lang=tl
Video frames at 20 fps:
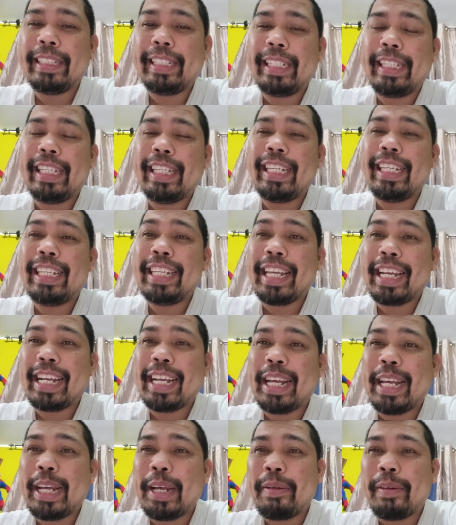Ay,
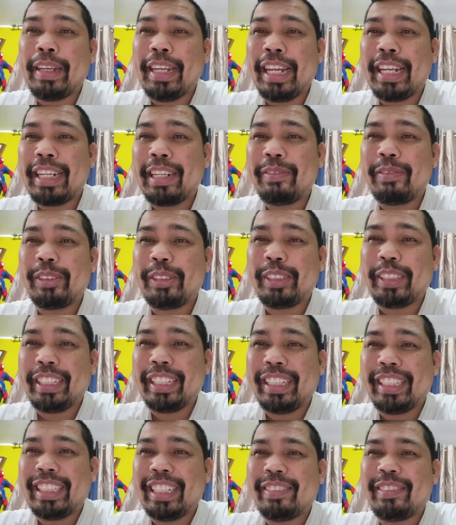naka
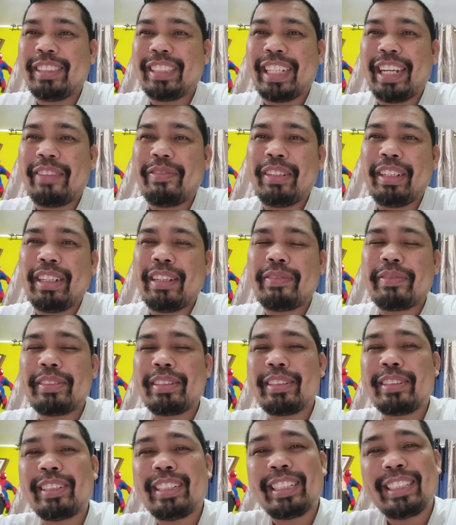114 subscriber na
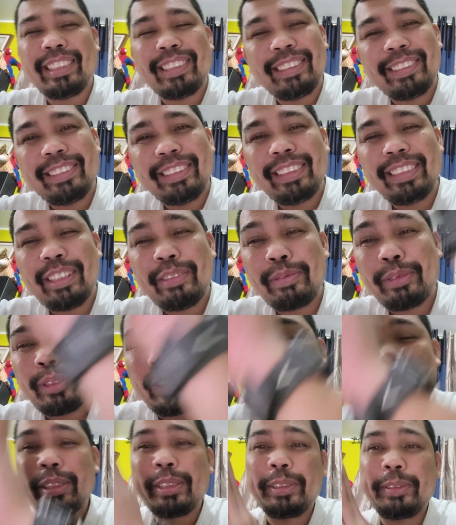po, ako, na po
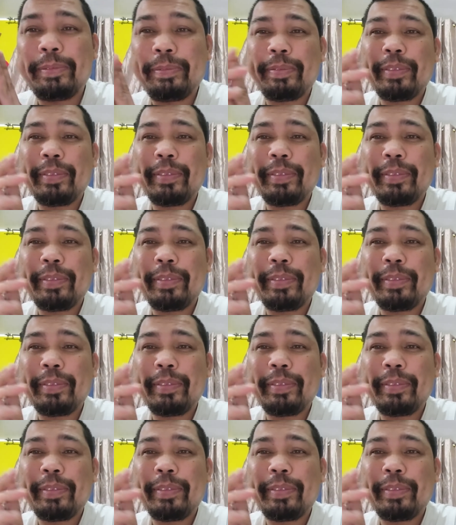ako.